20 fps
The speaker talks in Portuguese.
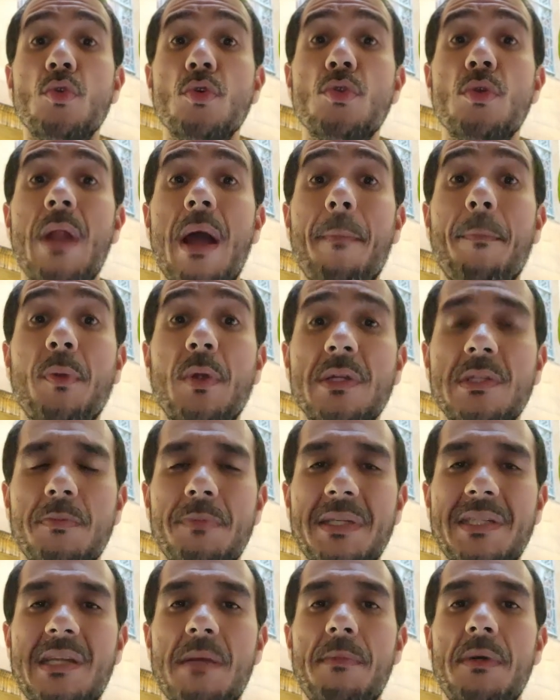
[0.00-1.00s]
tudo na
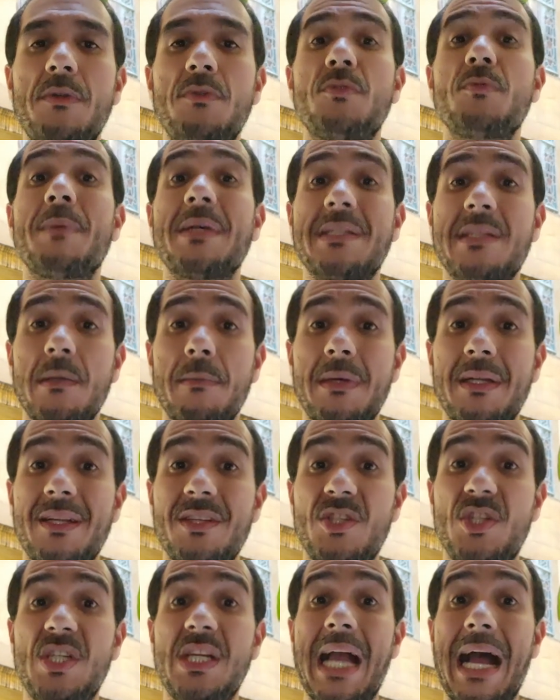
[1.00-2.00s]
próxima semana, última semana
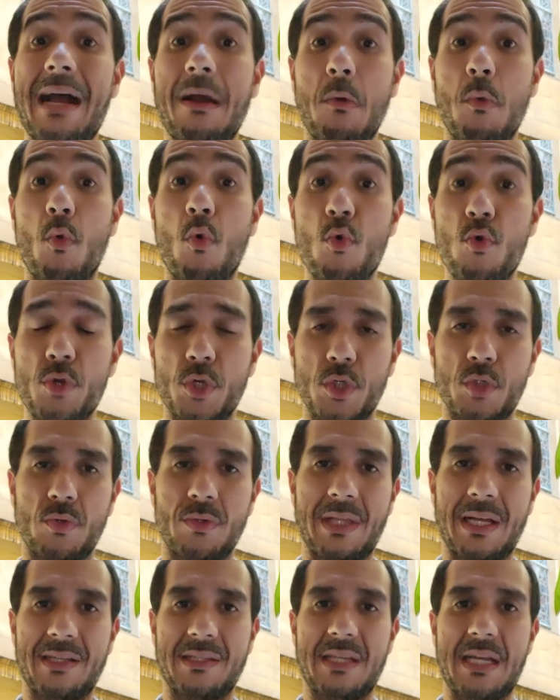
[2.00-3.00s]
de agosto,
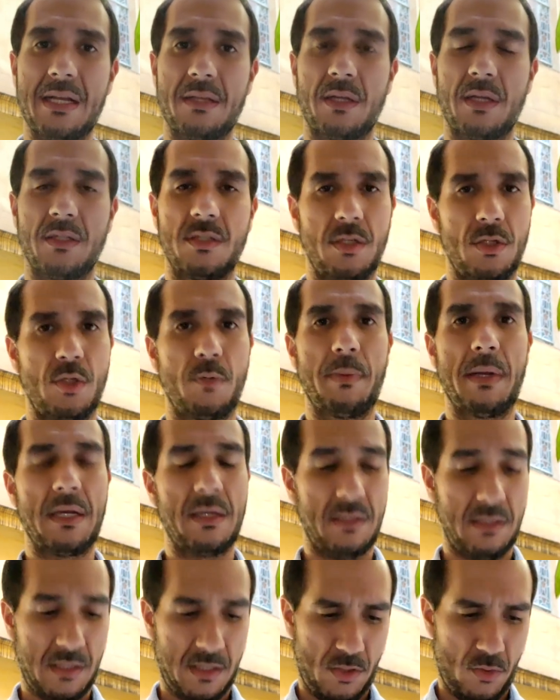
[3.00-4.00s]
tá certo? Que a gente espera
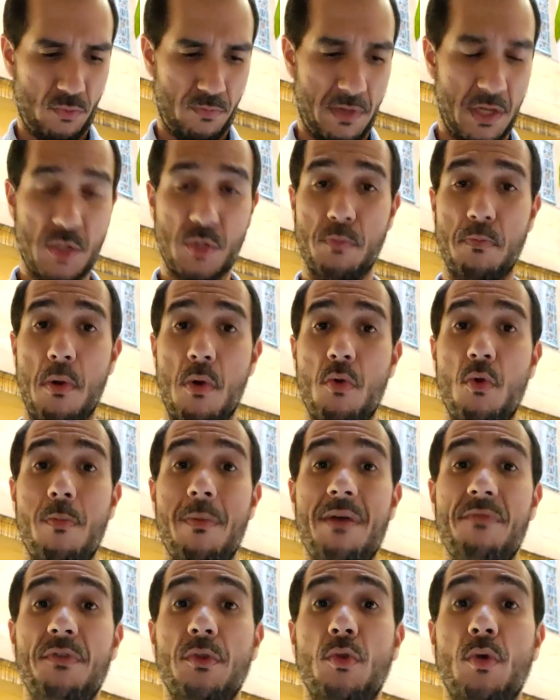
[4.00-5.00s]
que seja um mês bom com
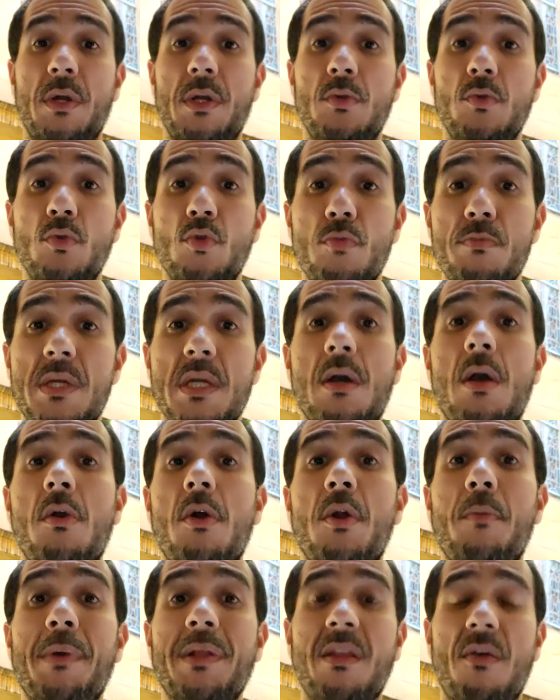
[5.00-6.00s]
uma vitória no domingo.
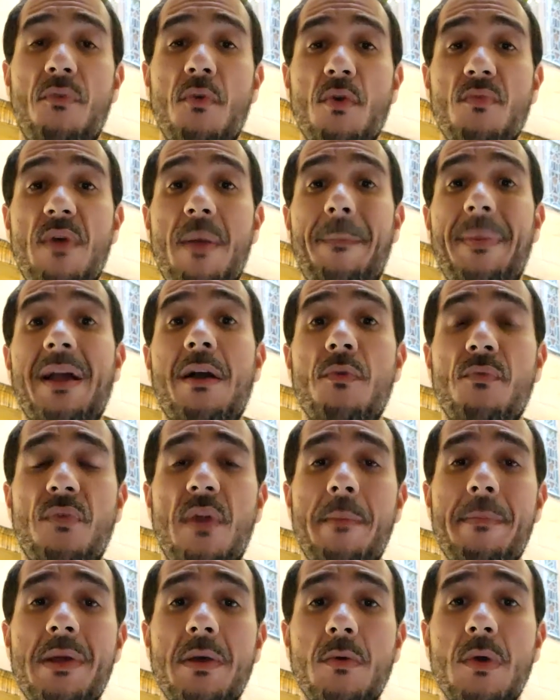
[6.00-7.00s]
Agora o Botafogo vai pegar o
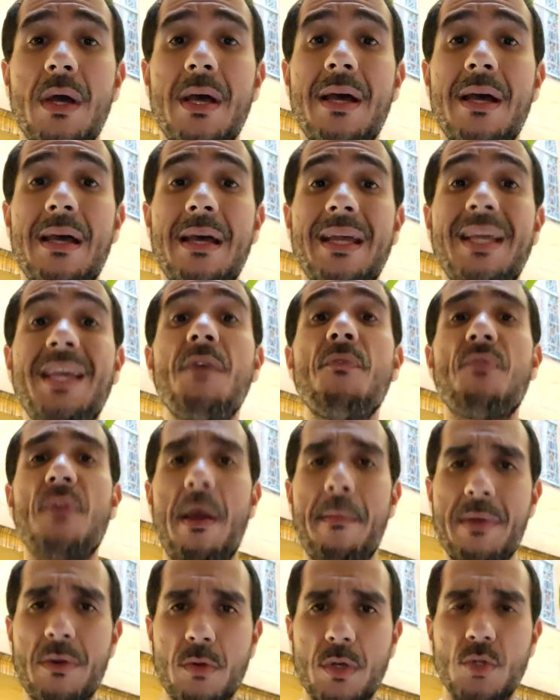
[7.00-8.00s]
Flamengo. Que
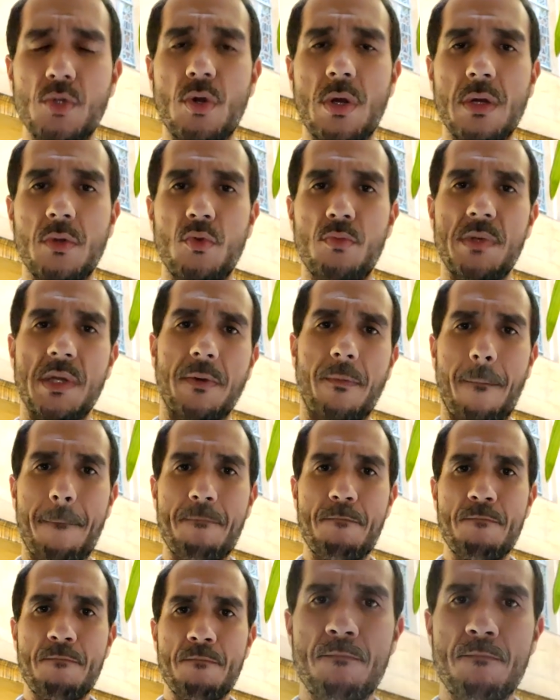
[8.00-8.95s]
Flamengo que joga domingo?